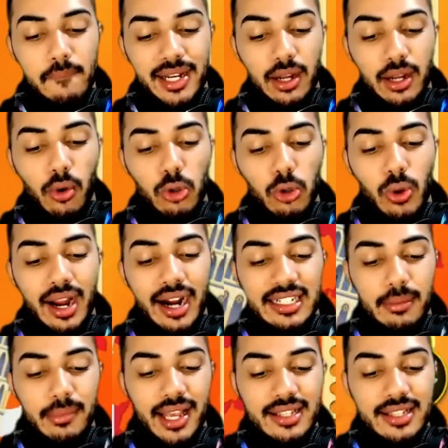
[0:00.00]
para colocar
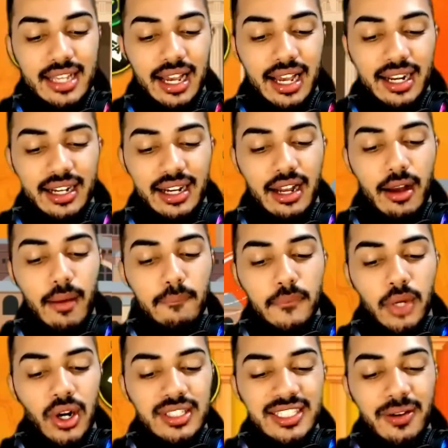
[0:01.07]
na minha zaga.
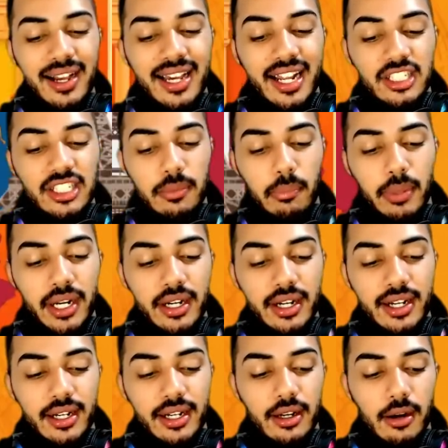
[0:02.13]
Boss, é uma grande
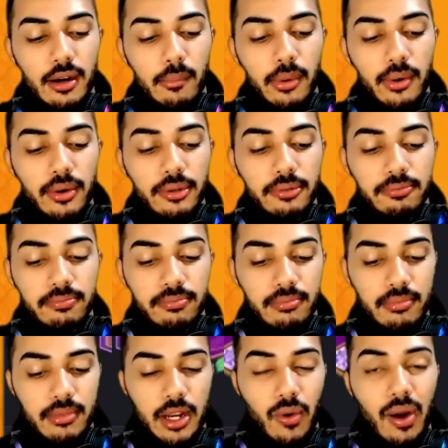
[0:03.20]
perca? Pô,
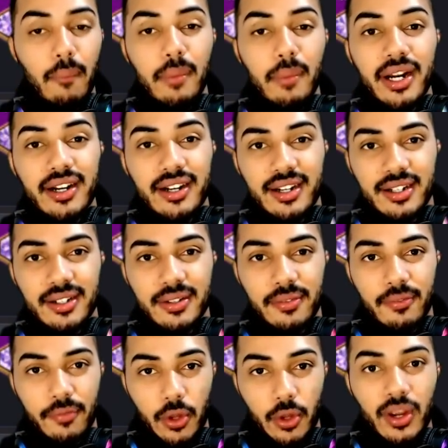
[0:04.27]
é uma perca.
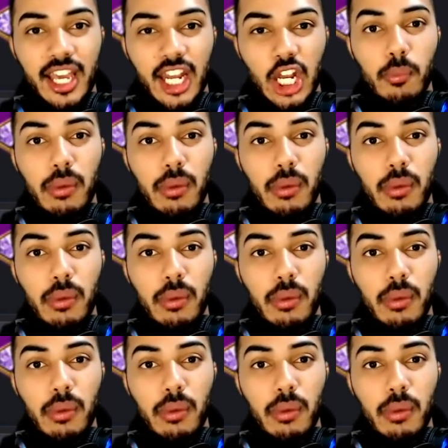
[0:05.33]
Eu queria o